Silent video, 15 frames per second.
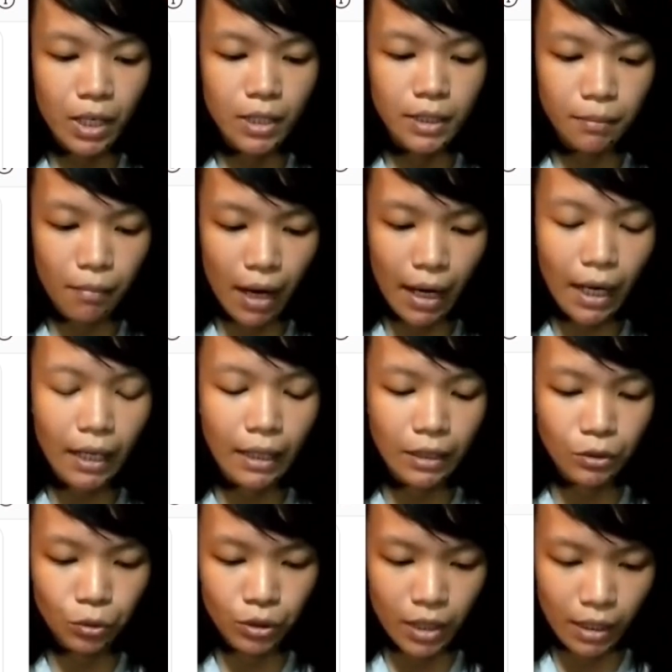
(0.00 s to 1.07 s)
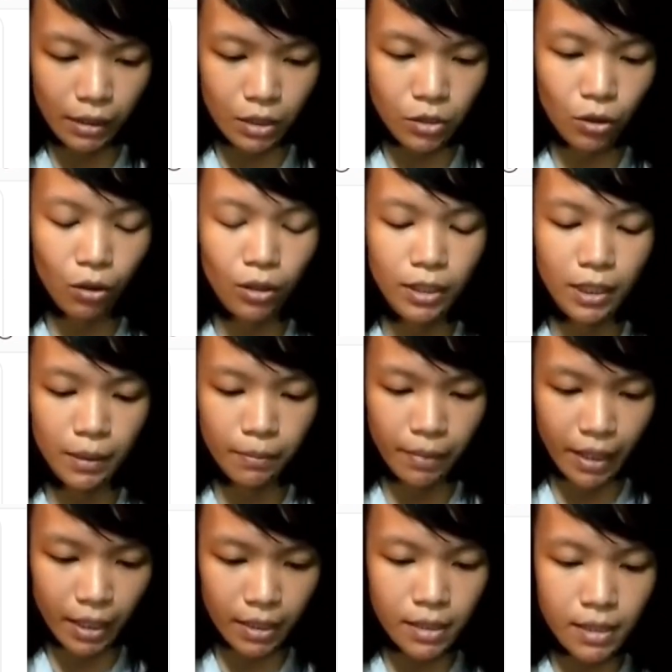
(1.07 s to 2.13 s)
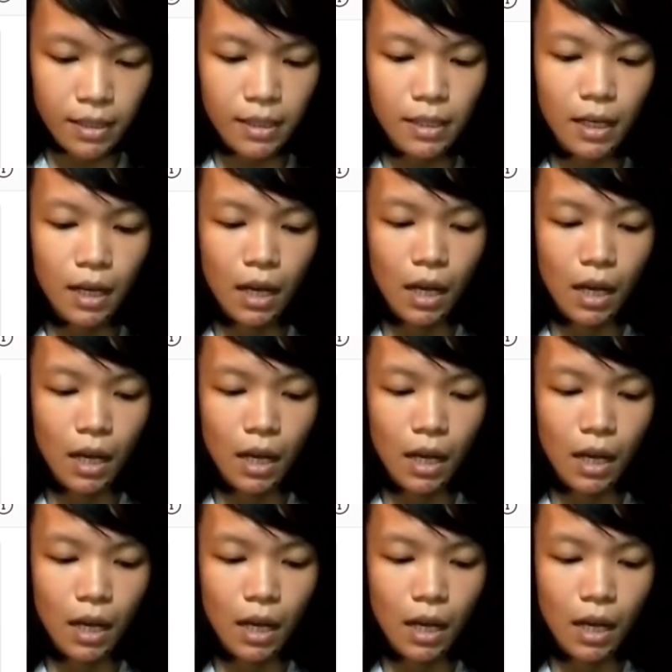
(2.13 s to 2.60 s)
Semarang Kendung Jati Solo Jebres